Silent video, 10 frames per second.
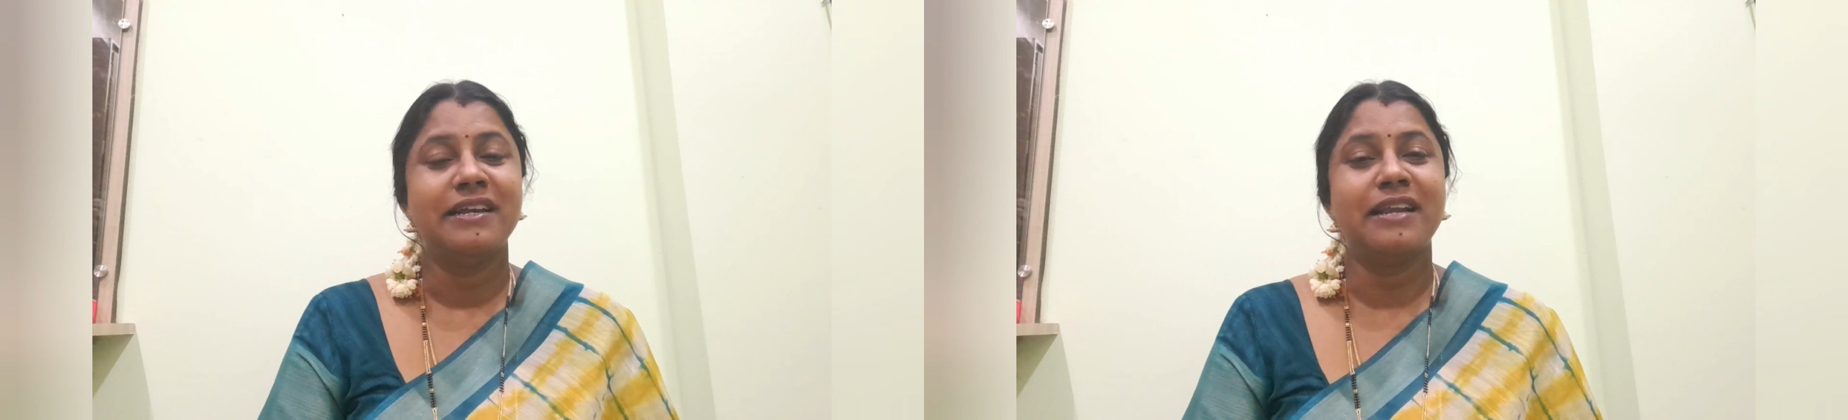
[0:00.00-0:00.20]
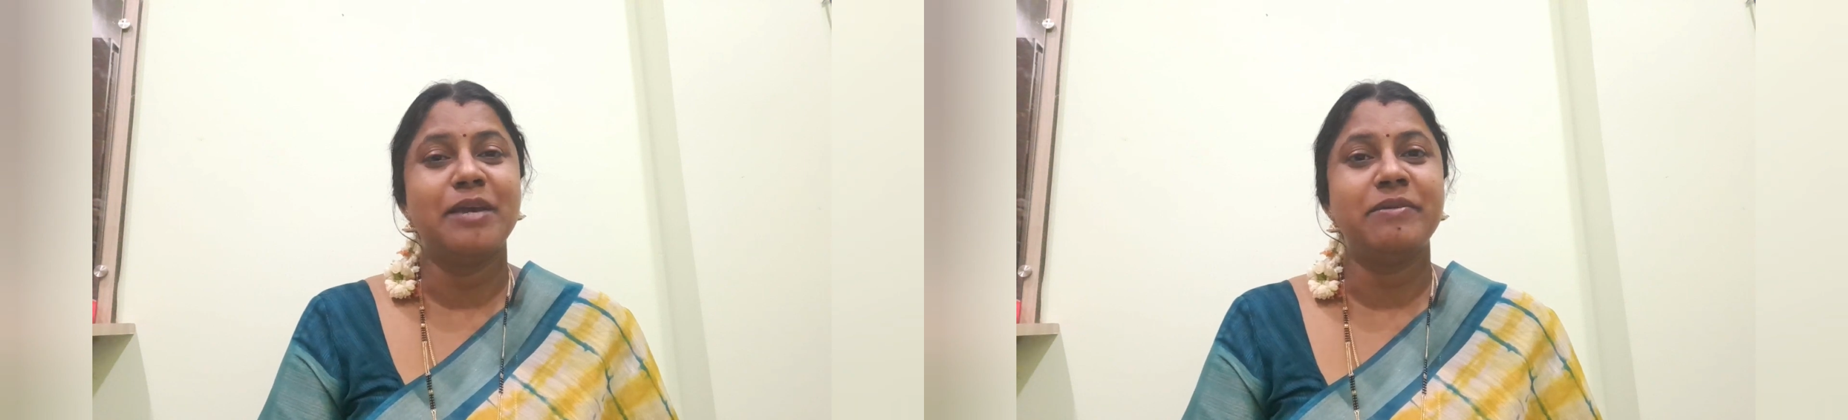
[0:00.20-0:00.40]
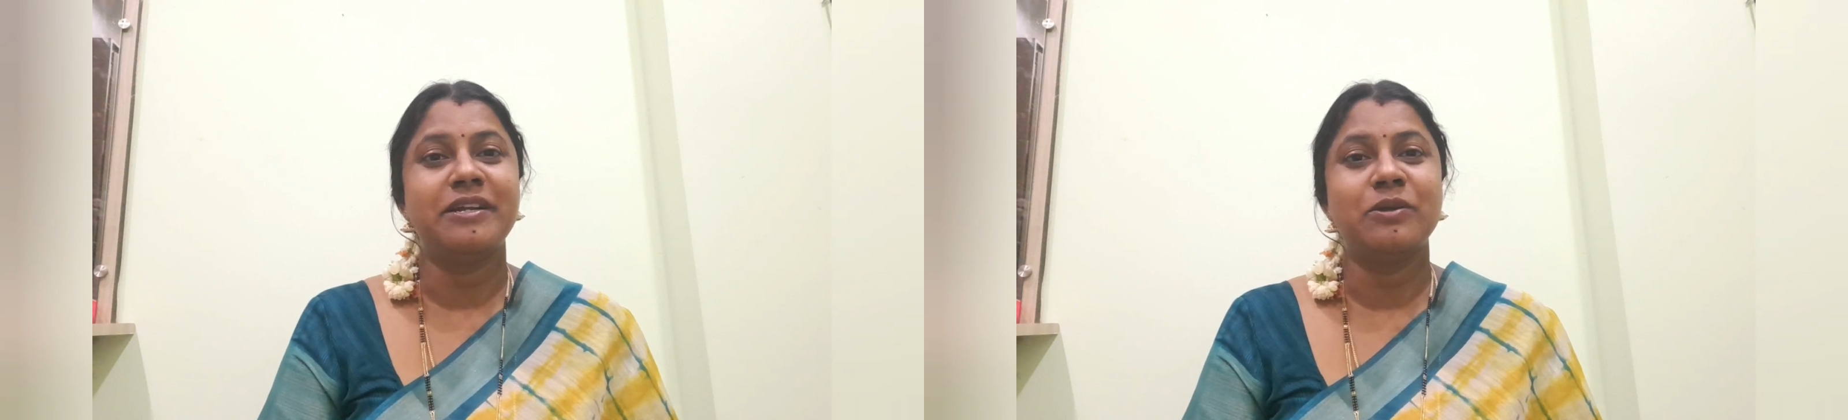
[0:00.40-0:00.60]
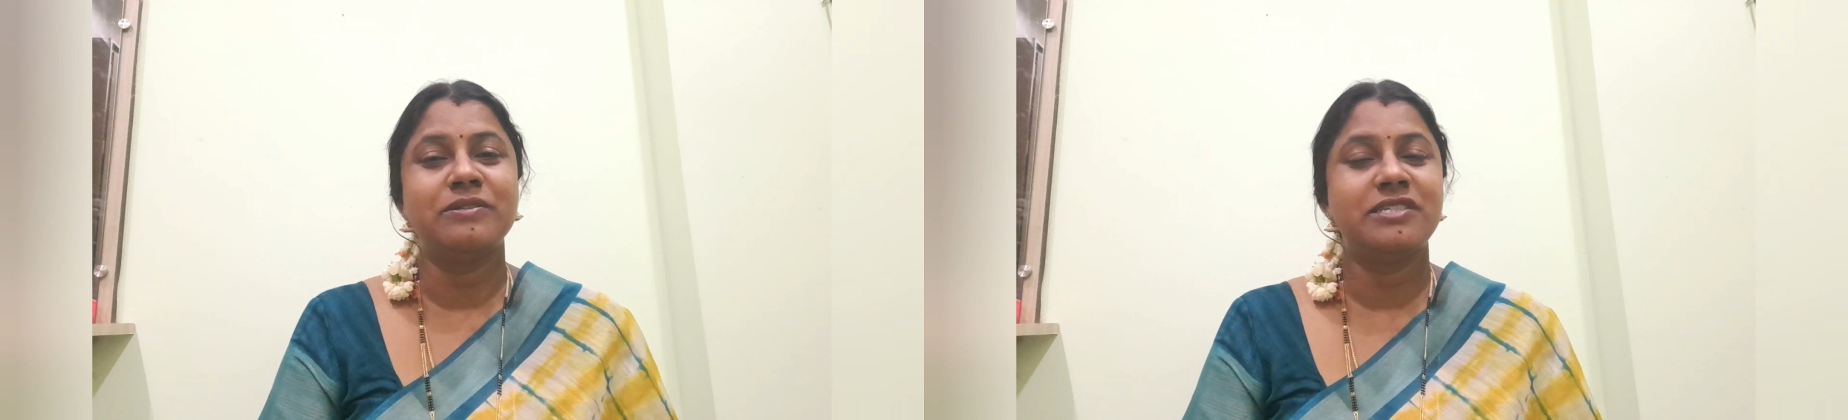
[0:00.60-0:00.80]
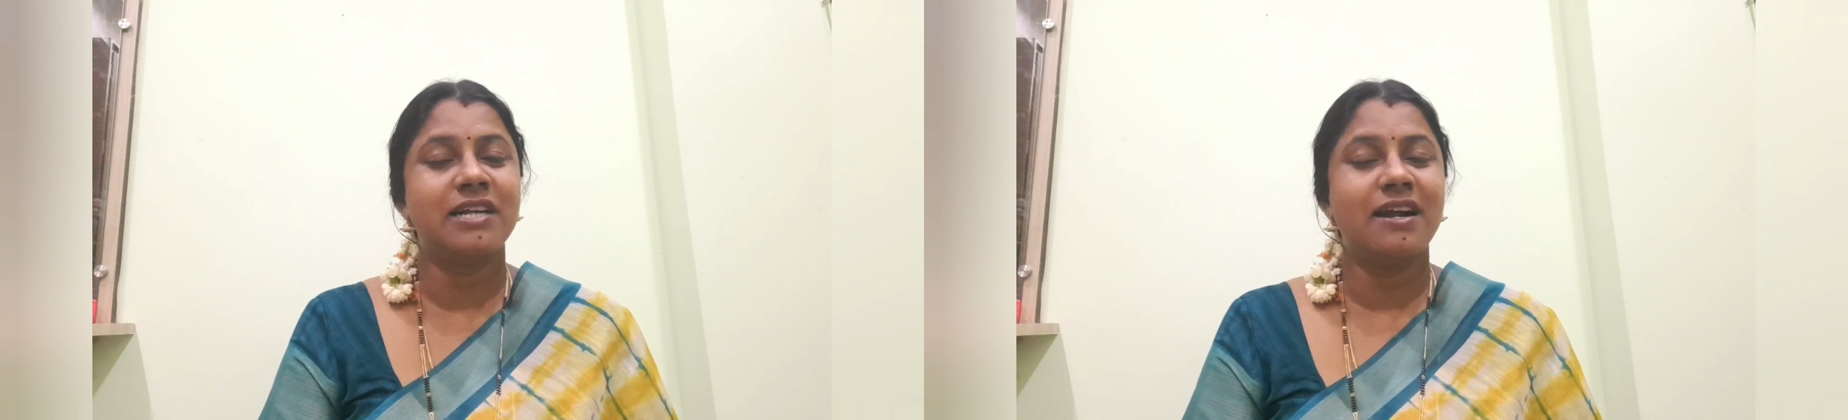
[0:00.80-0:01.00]
క్లైమేట్లో
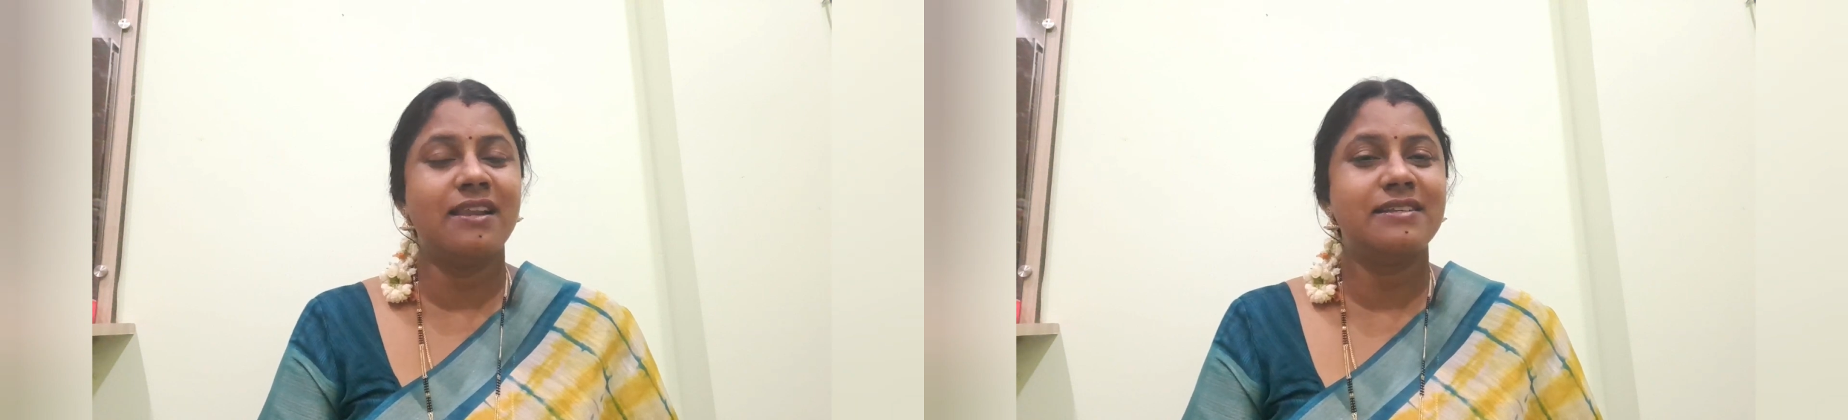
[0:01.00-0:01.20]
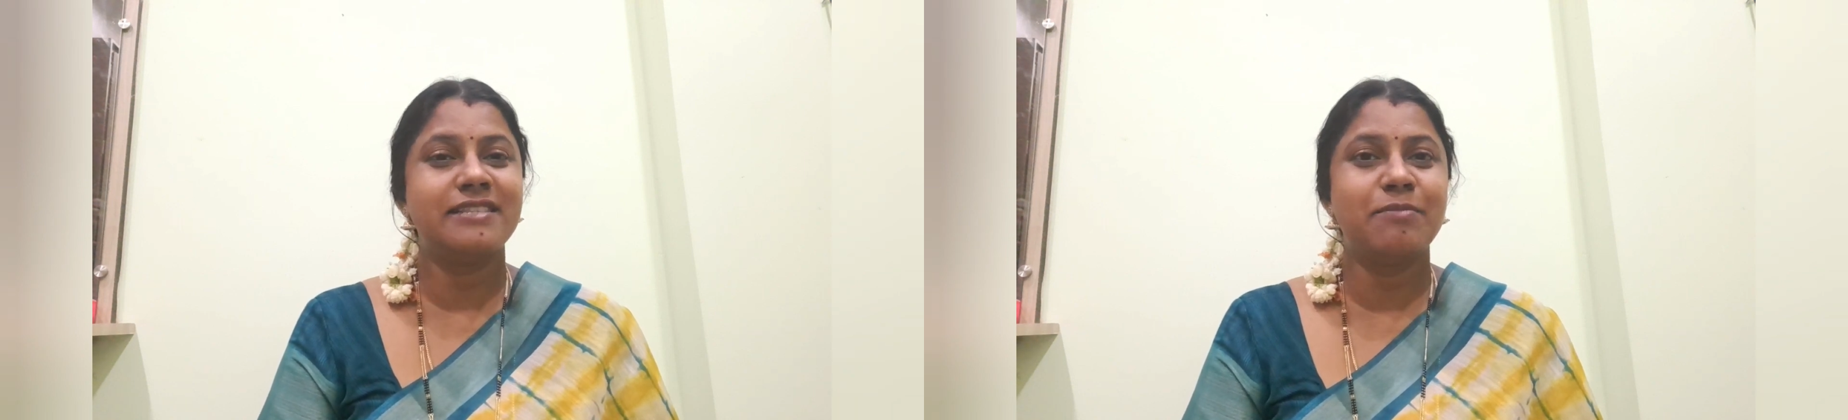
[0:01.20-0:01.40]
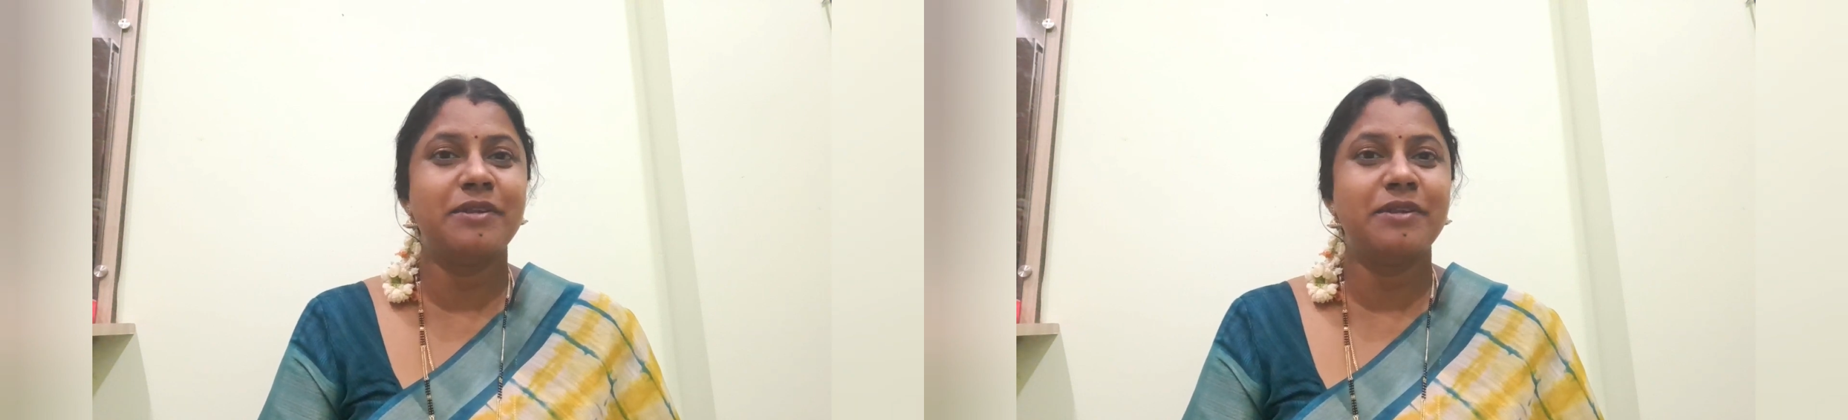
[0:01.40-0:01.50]
చాలాసేపు